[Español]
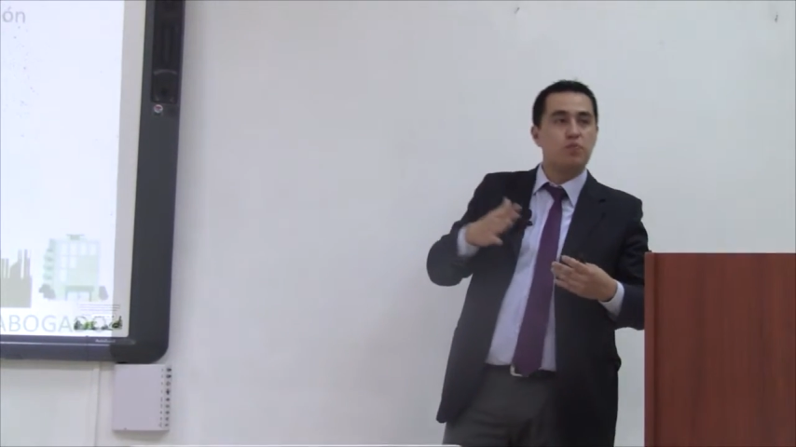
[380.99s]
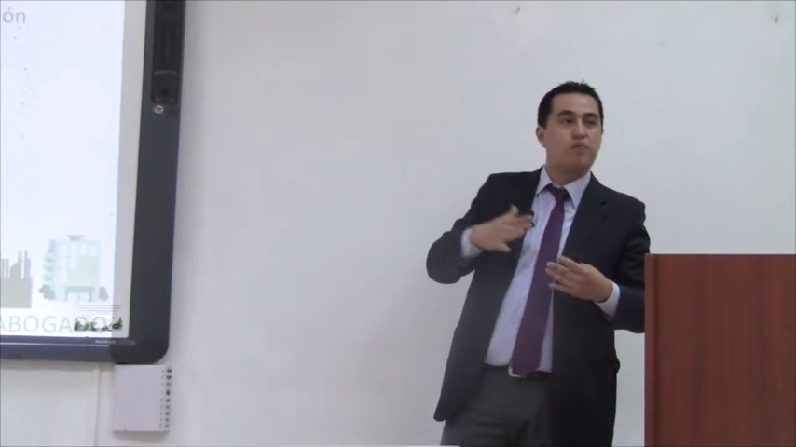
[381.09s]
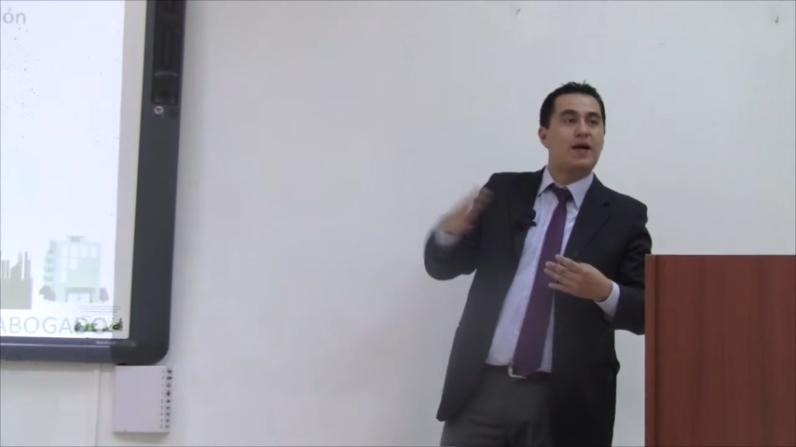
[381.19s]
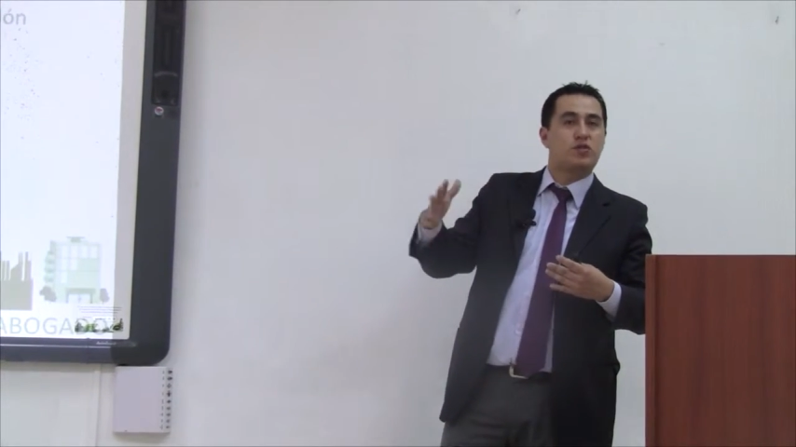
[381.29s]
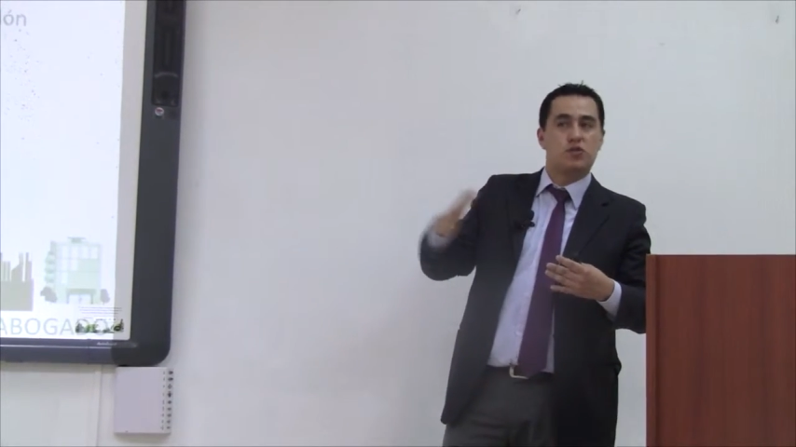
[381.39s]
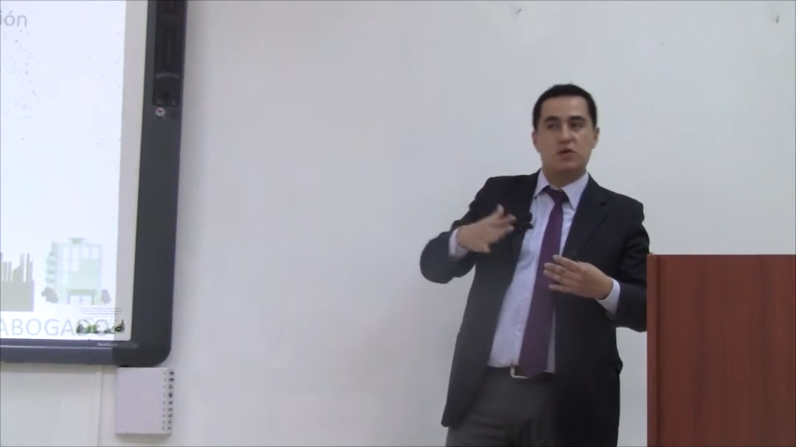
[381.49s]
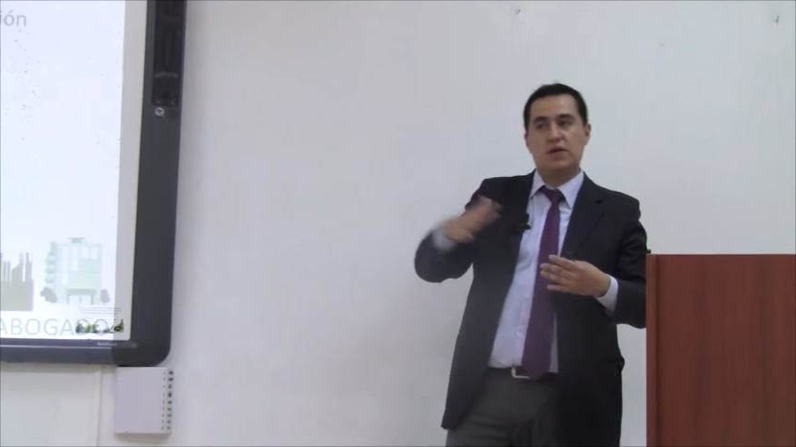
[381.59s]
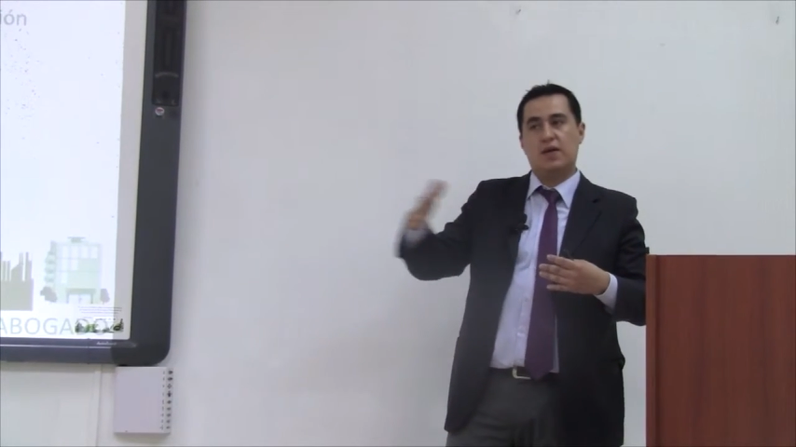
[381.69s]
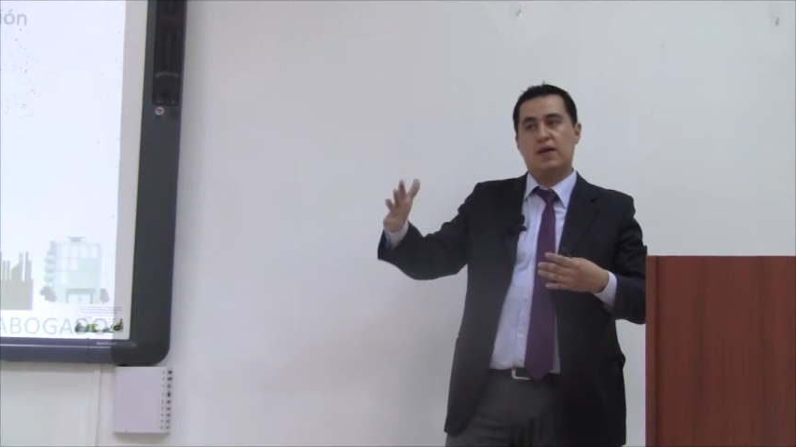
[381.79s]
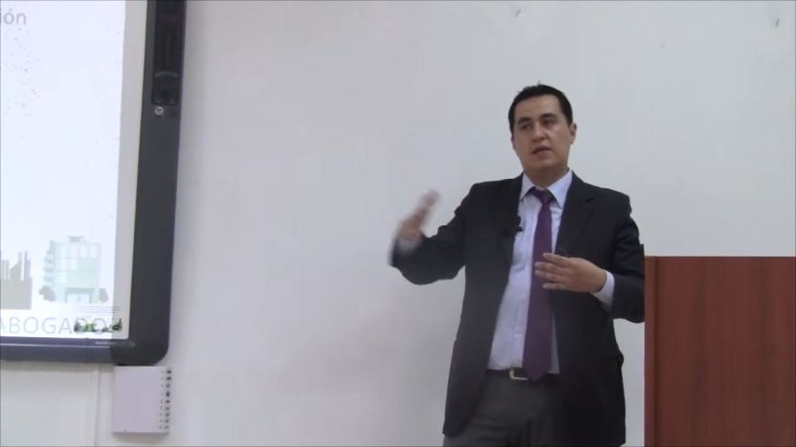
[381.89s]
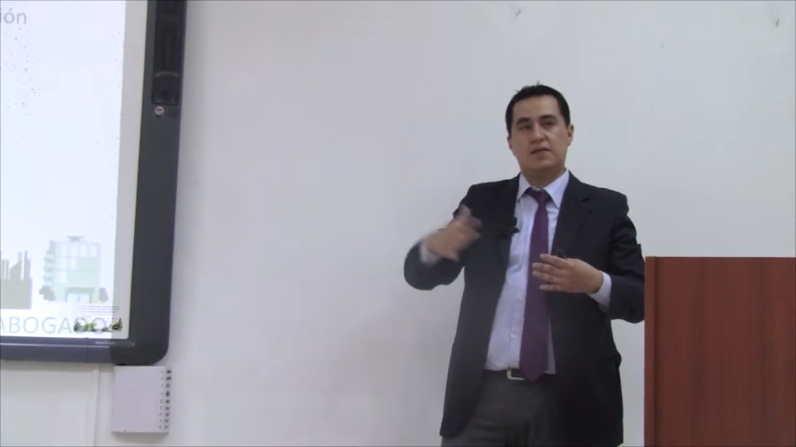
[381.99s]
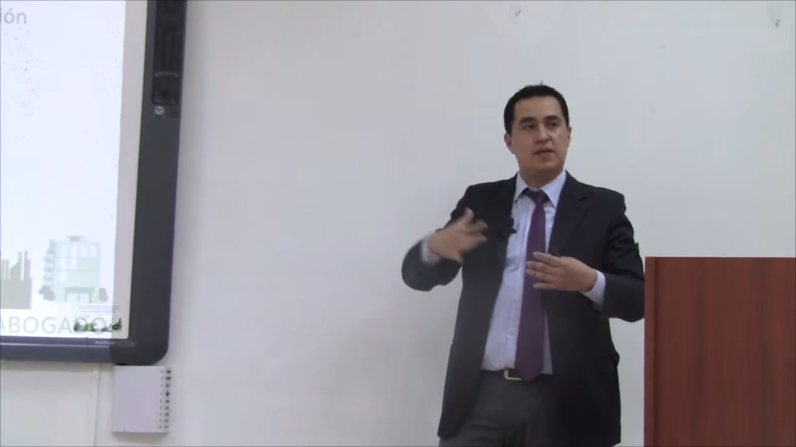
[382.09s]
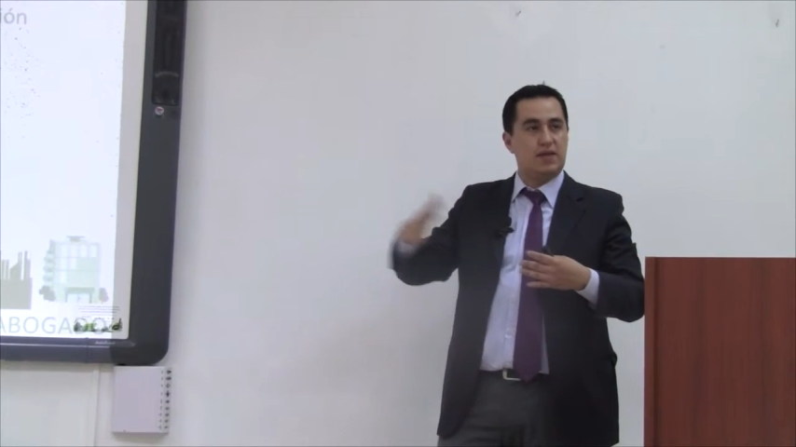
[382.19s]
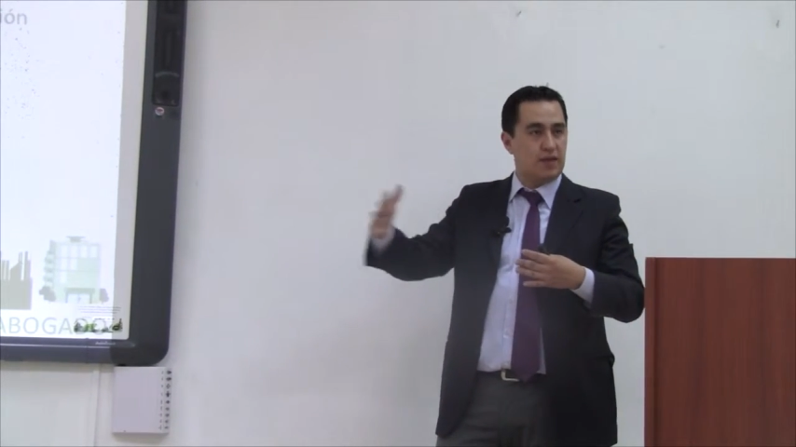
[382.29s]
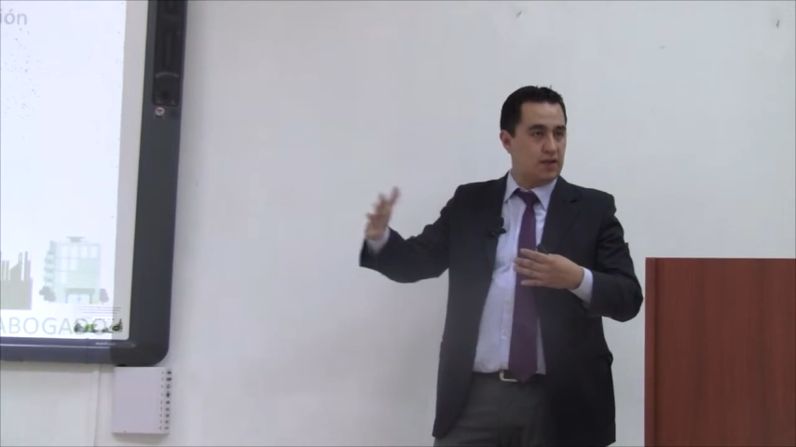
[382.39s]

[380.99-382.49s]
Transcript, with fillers: paso este,